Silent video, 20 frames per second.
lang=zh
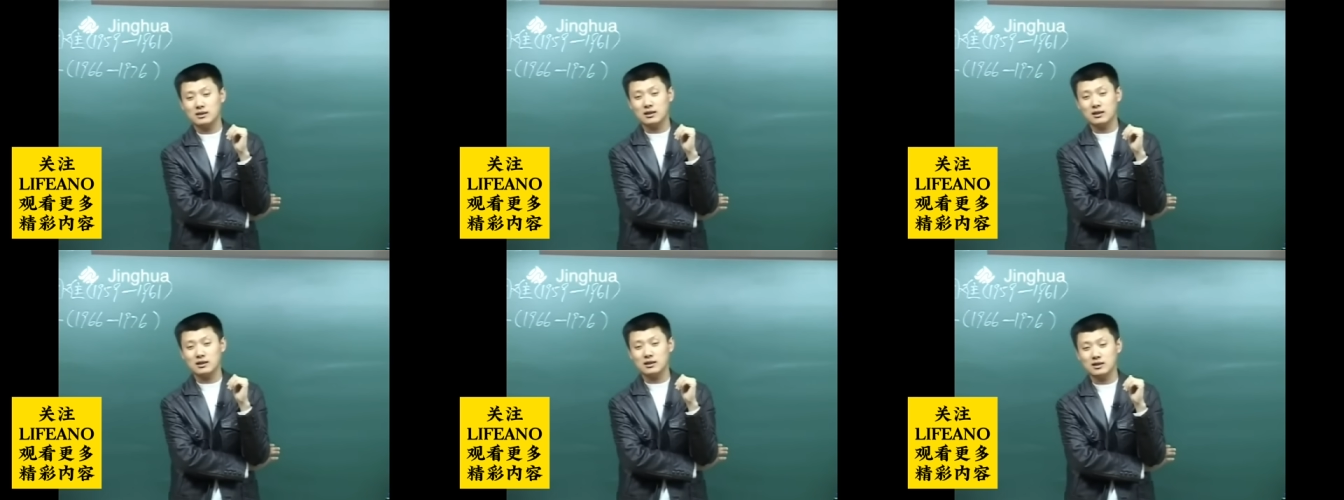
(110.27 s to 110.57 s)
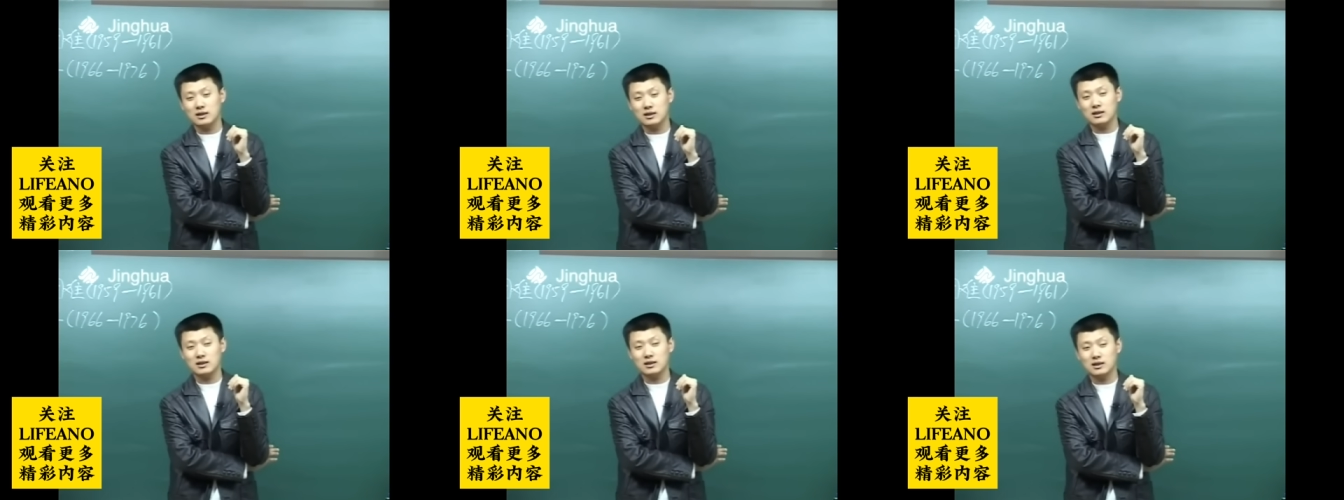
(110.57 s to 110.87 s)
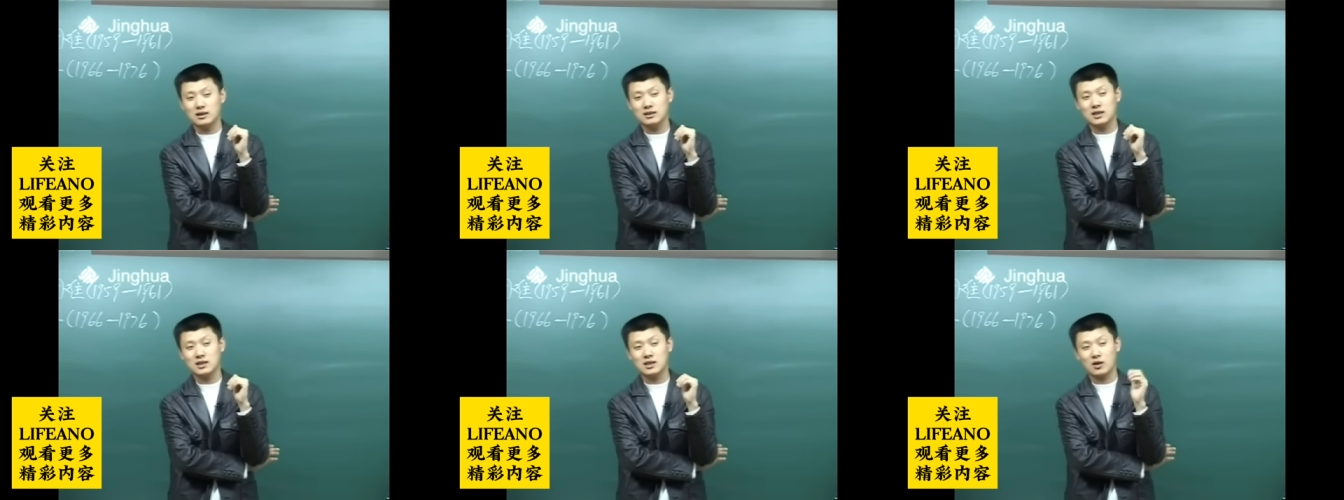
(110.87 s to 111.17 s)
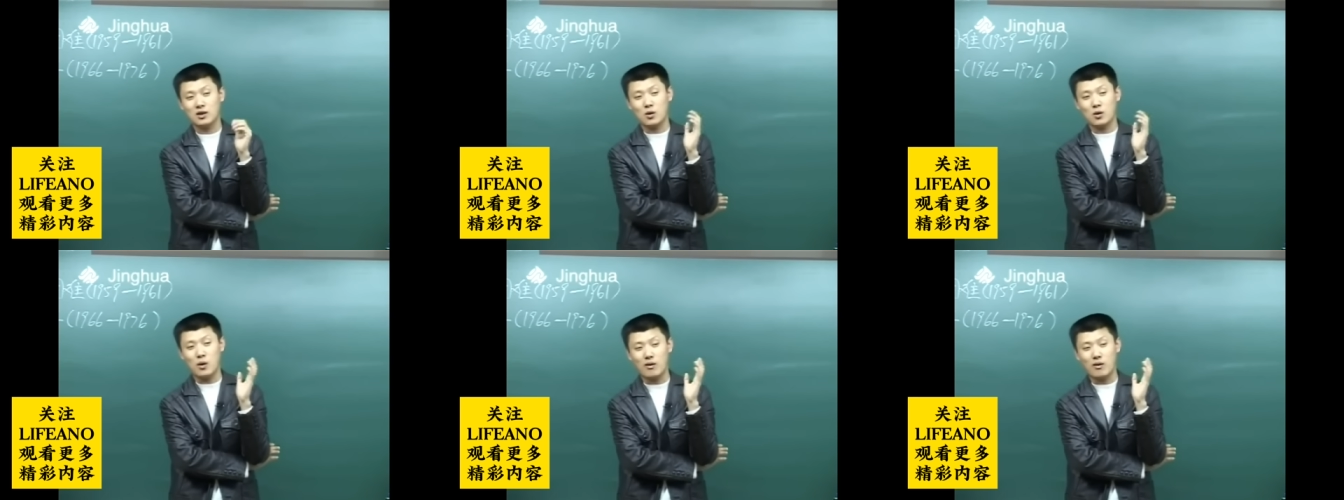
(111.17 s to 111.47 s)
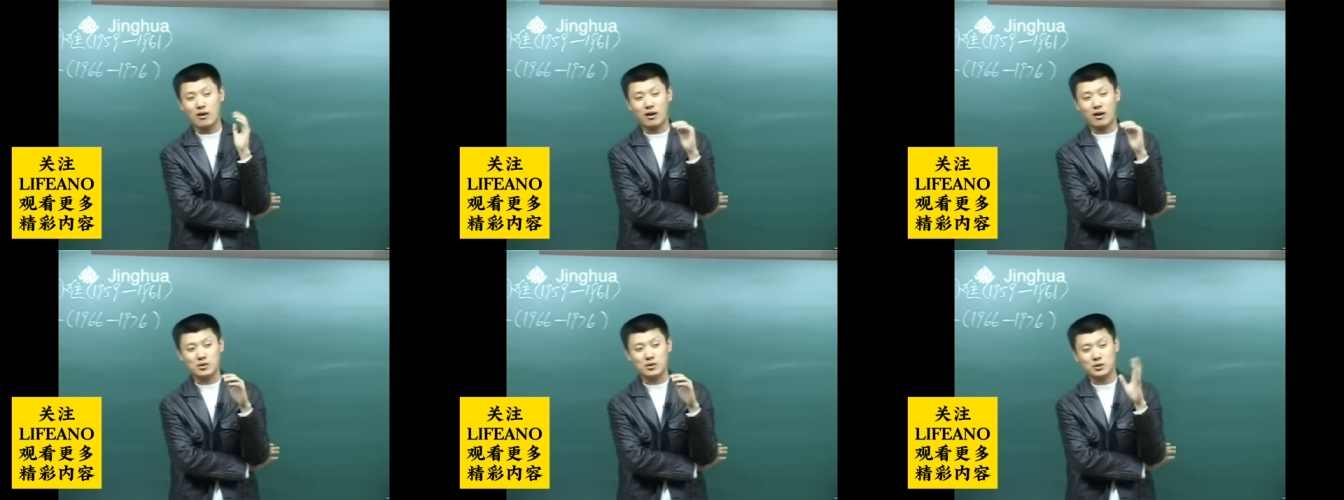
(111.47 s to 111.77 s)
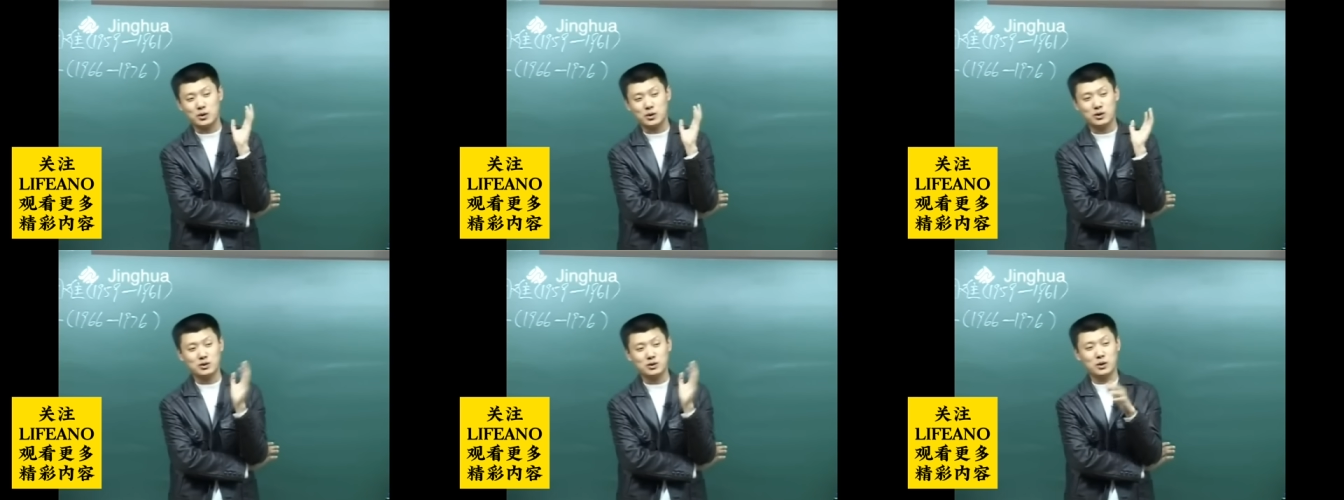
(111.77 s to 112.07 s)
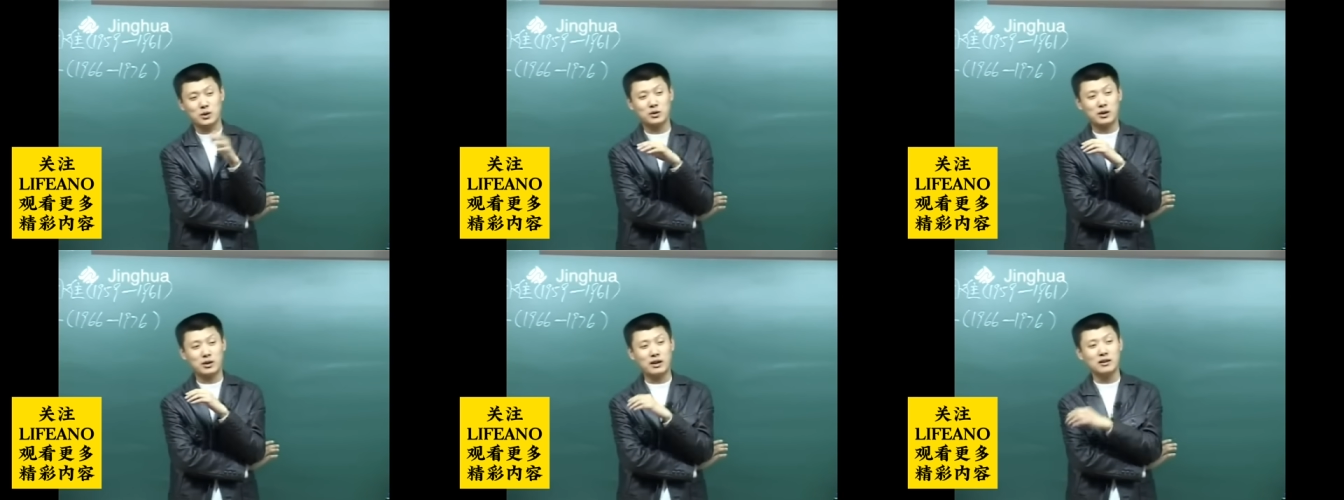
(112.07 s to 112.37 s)
那个那个那个枪子儿拐弯，全全都
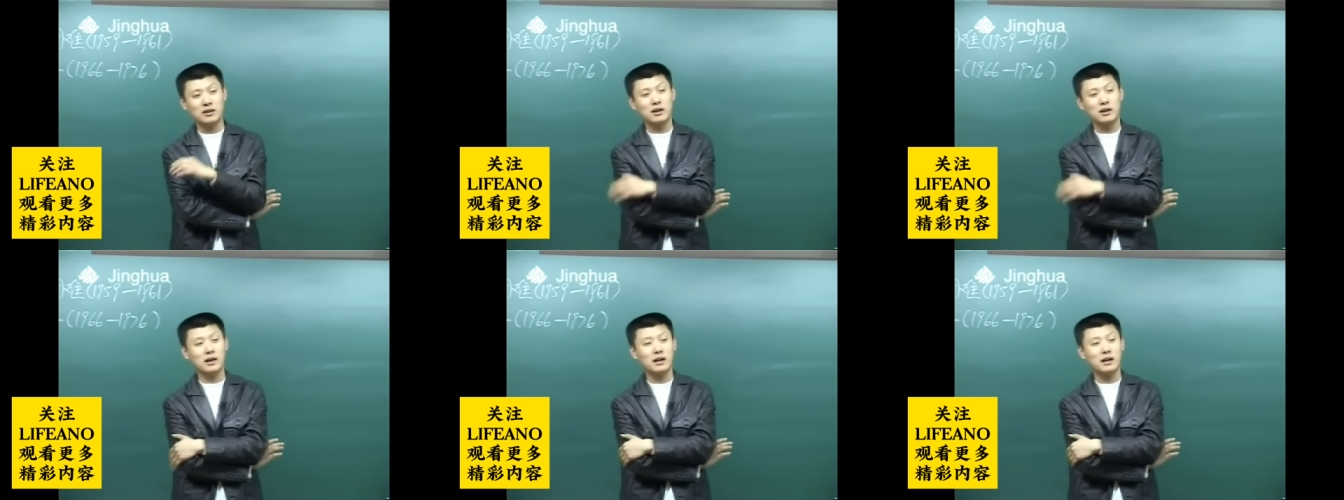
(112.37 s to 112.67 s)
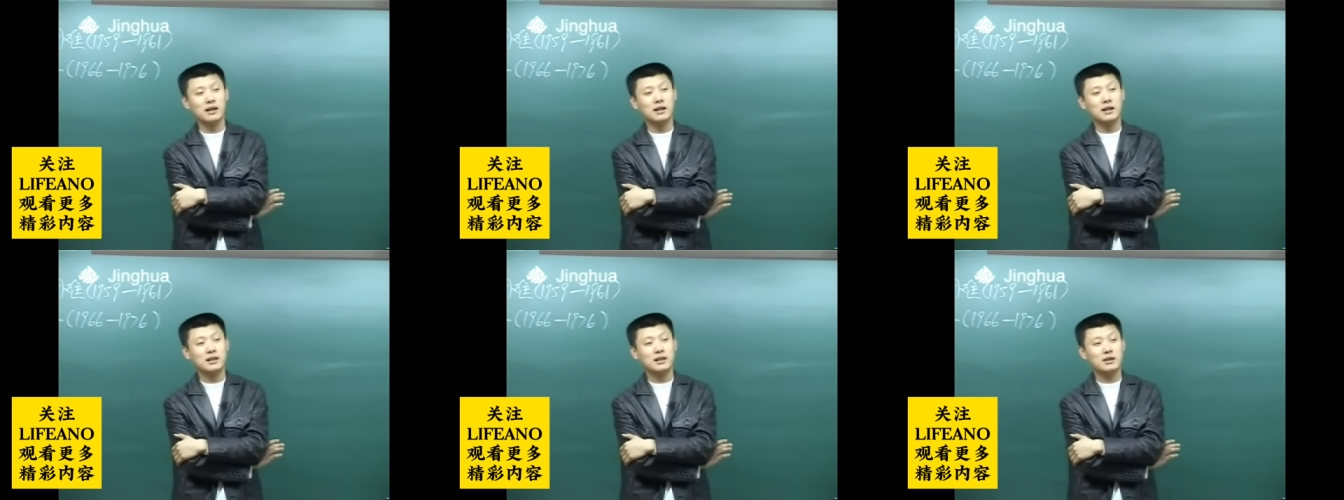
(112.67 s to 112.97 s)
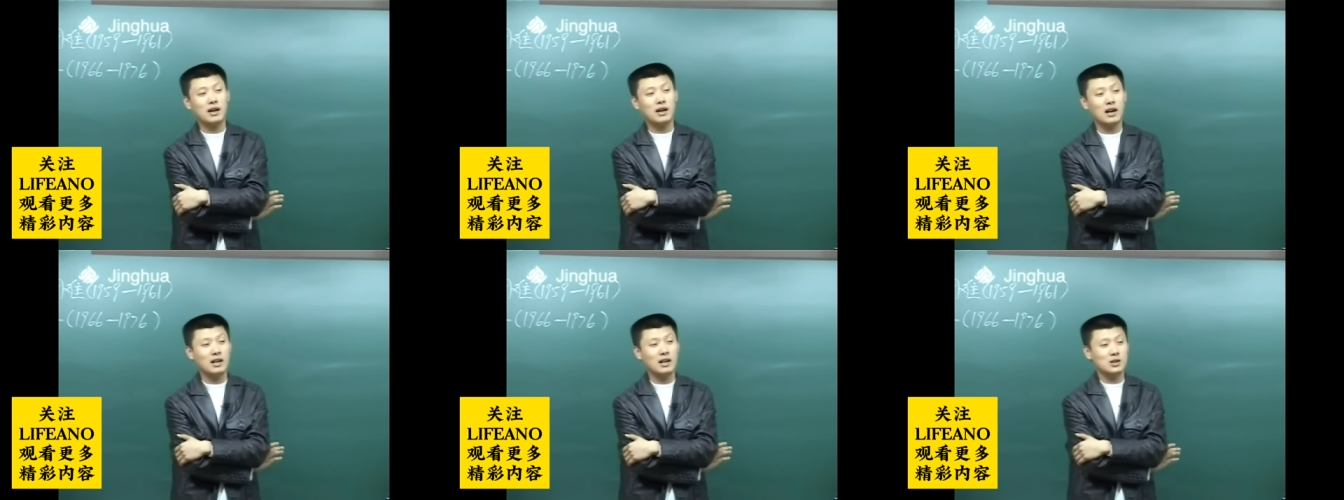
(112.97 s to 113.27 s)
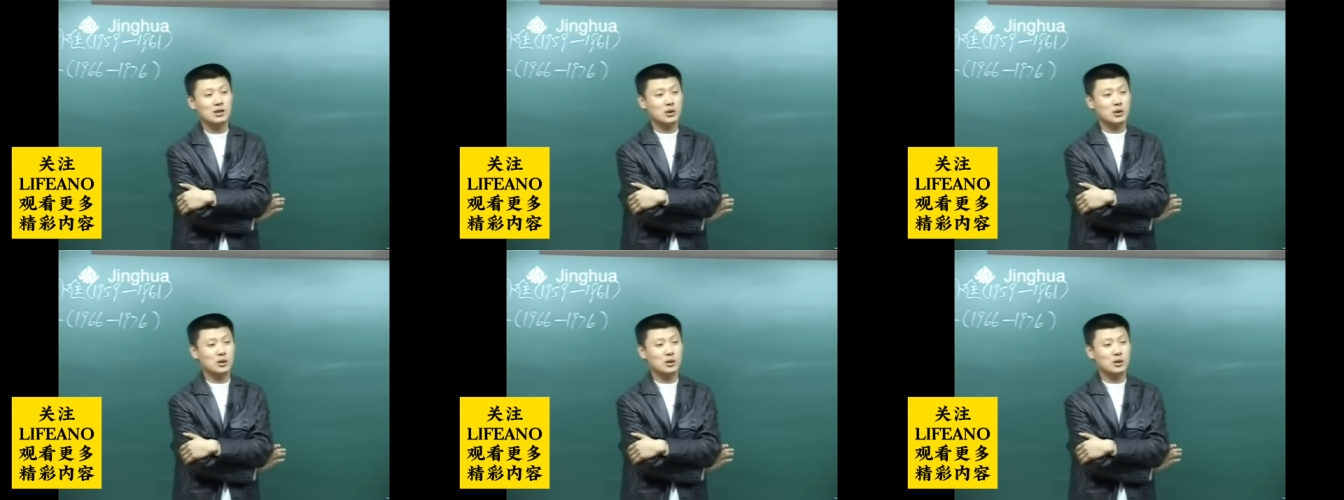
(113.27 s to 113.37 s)
全都干这个，是吧？